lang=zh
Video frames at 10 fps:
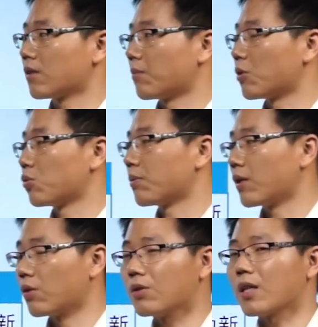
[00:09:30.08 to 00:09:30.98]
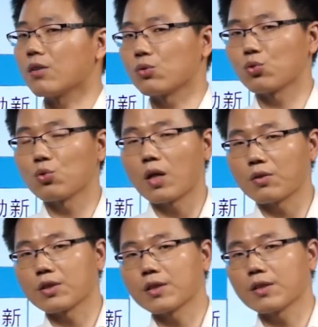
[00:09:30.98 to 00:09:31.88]
咱们的图片里列这种《中国
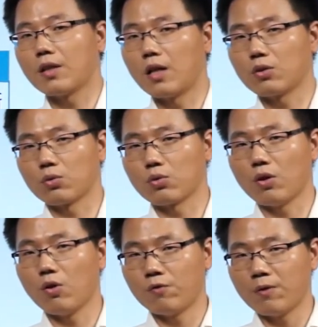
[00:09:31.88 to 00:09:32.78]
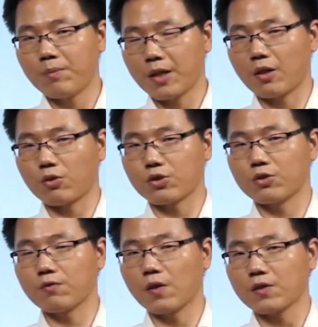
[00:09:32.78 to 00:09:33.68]
好声音》，通过分配导师
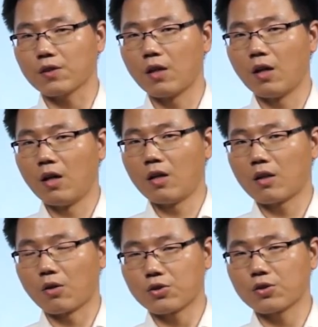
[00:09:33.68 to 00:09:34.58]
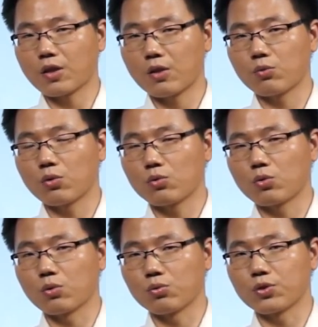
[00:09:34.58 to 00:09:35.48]
的方式，导师跟
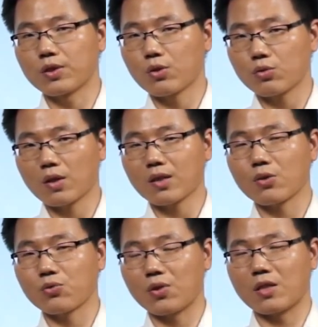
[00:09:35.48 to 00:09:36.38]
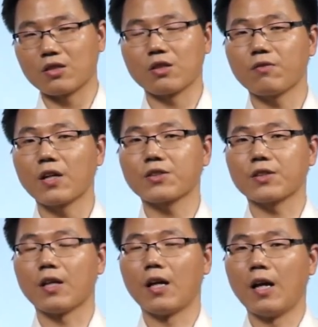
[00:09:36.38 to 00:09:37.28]
学徒之间双向选择的方
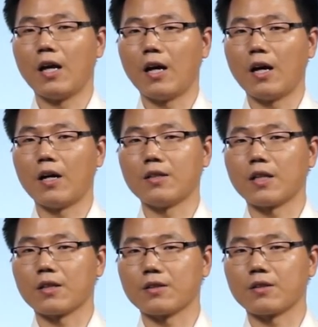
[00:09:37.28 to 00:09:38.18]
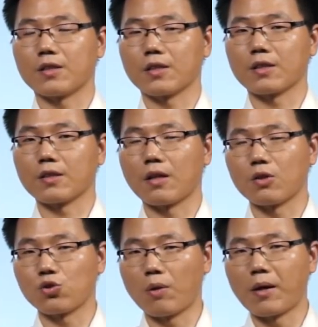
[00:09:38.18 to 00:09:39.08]
式，让这
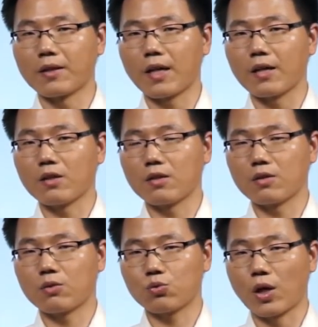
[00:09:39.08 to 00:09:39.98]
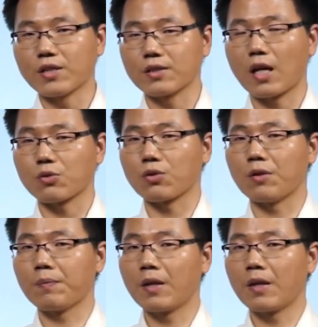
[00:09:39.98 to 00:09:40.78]
个传帮带传承下去。